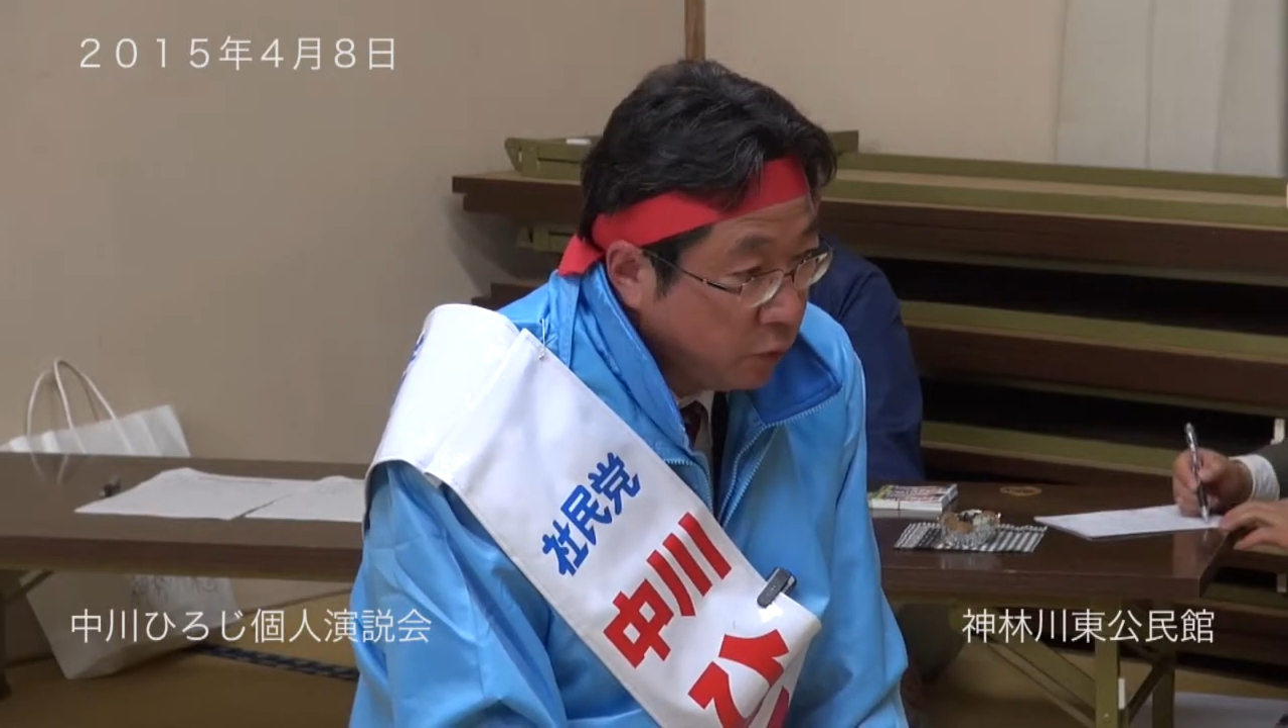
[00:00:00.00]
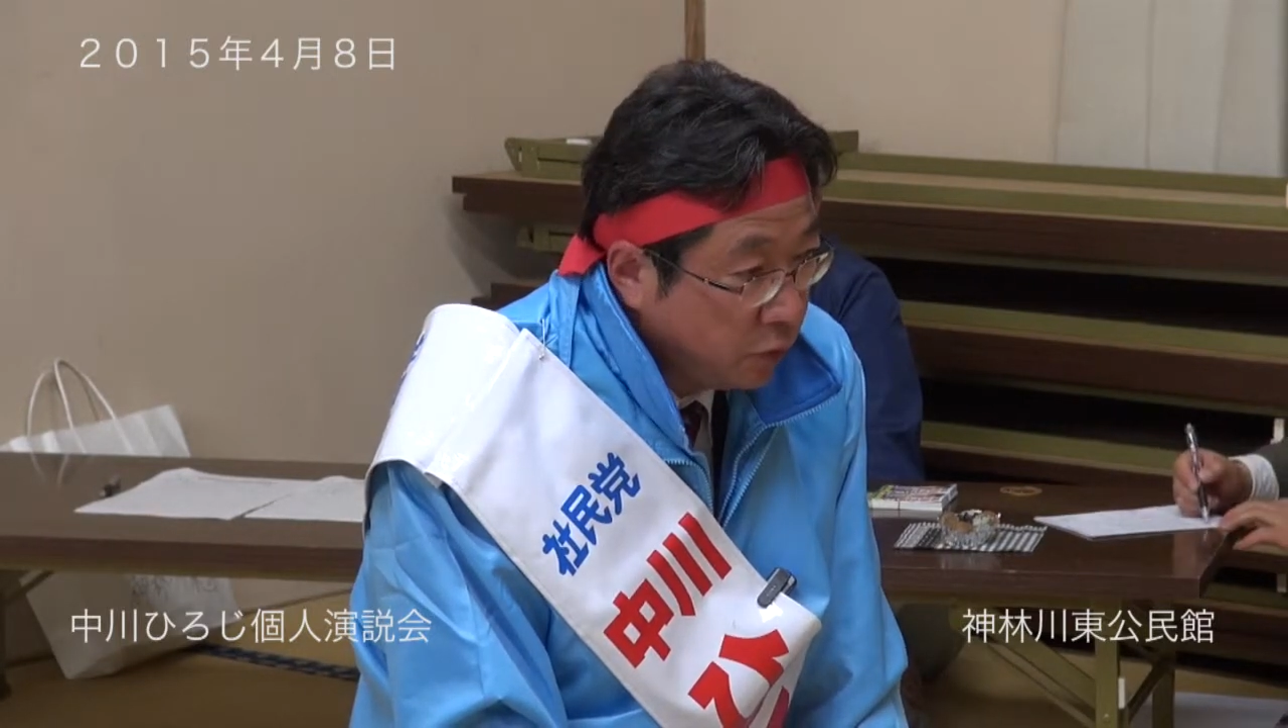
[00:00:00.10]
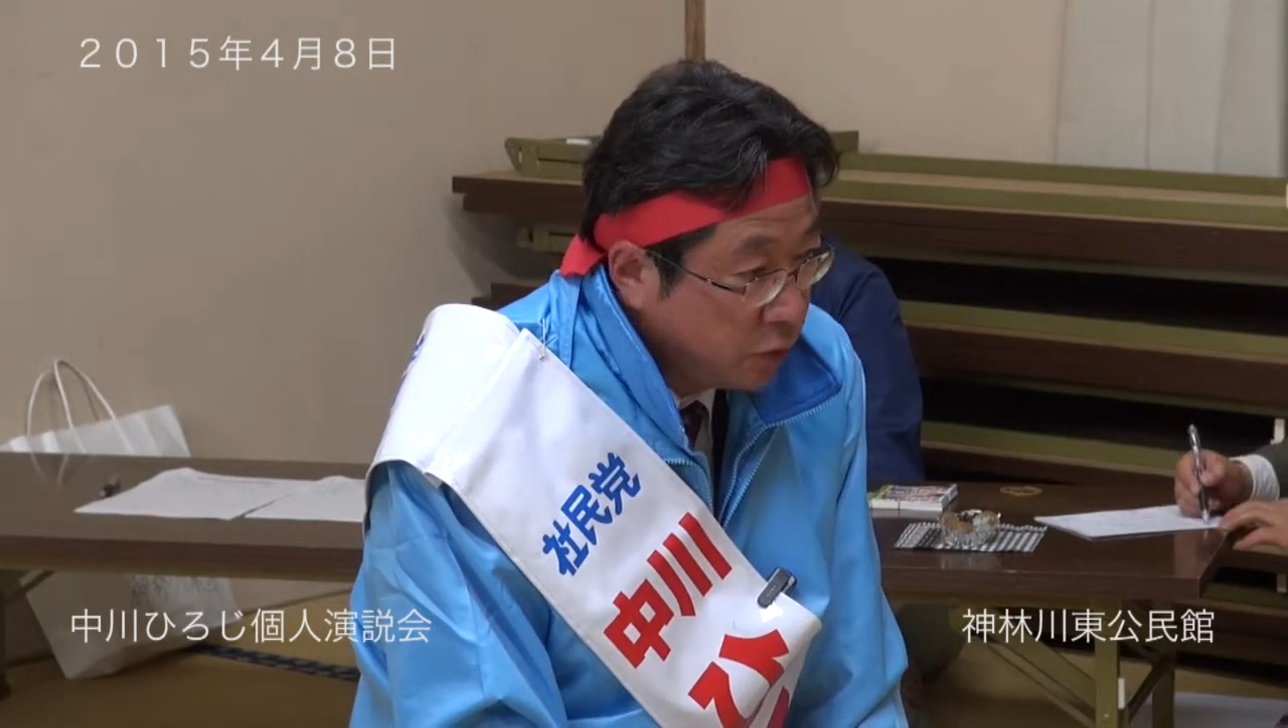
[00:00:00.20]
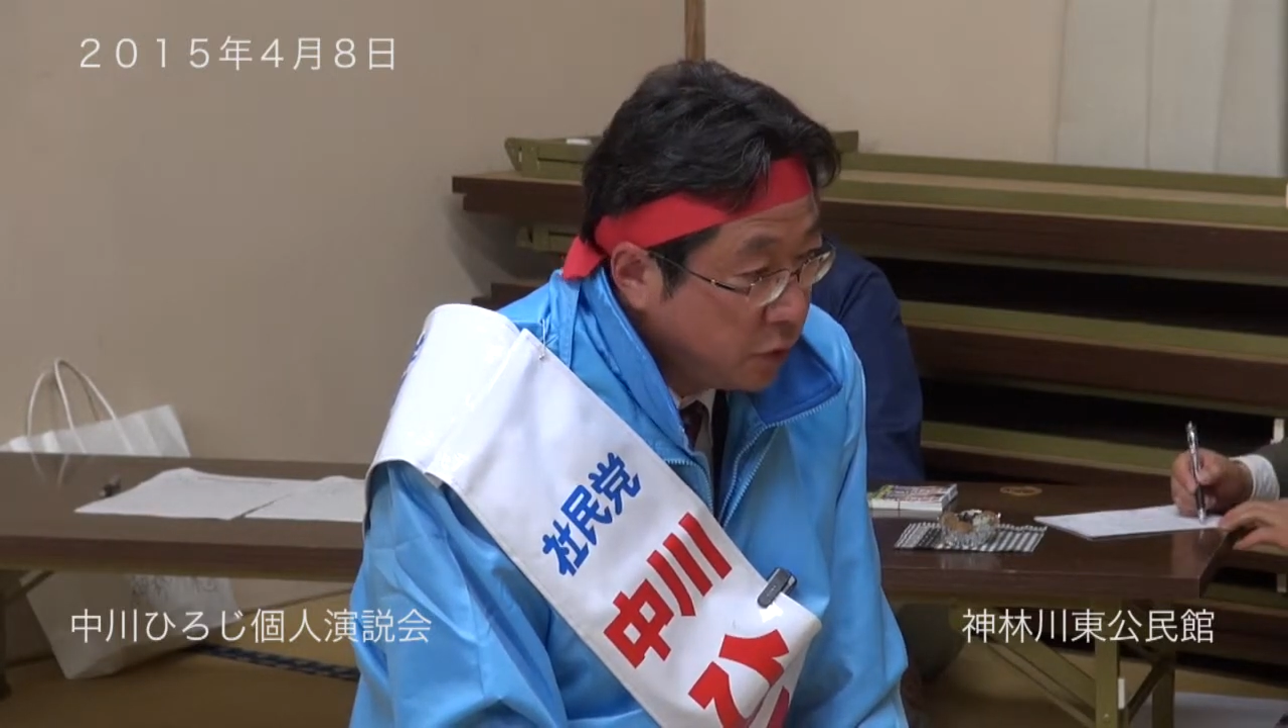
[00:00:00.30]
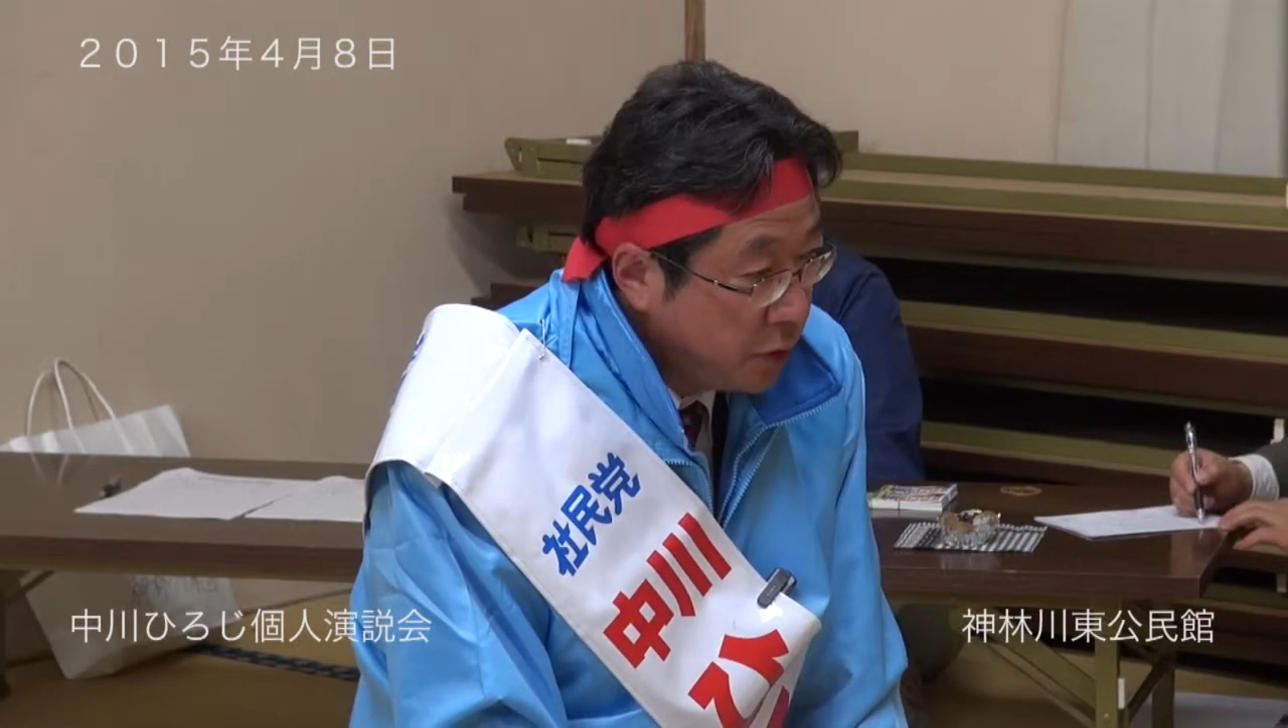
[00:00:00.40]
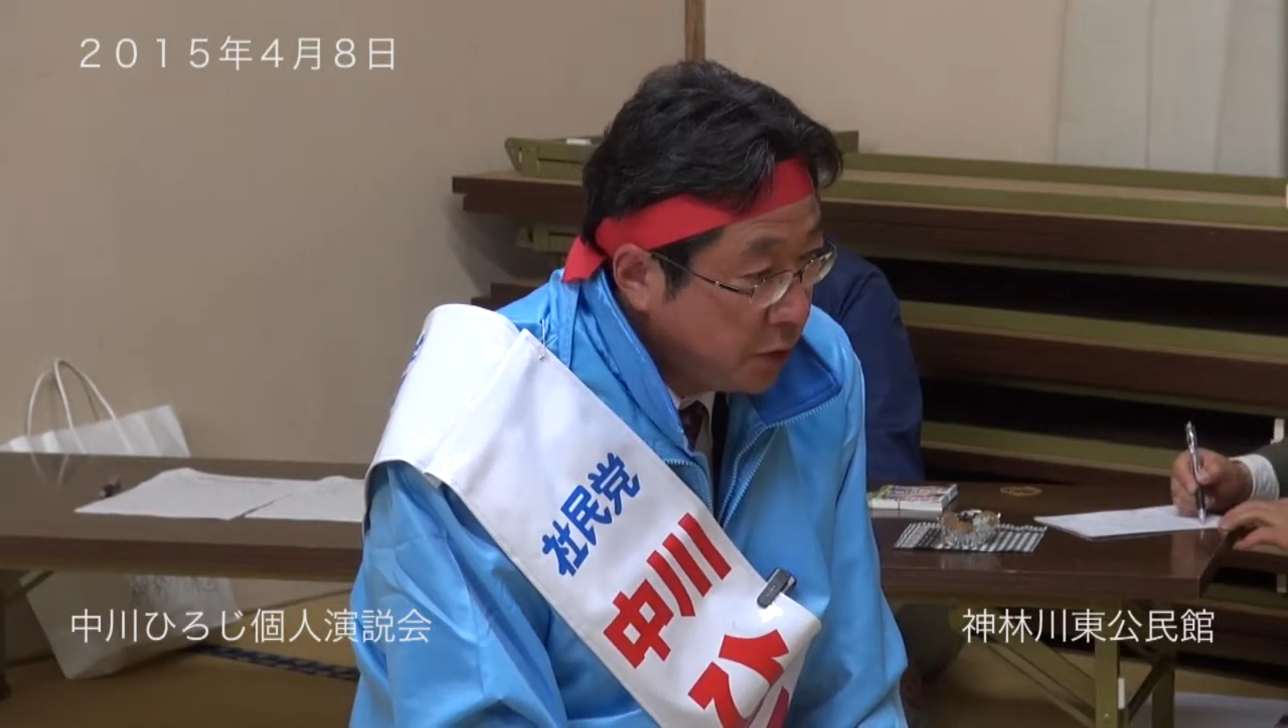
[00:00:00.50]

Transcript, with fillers: 美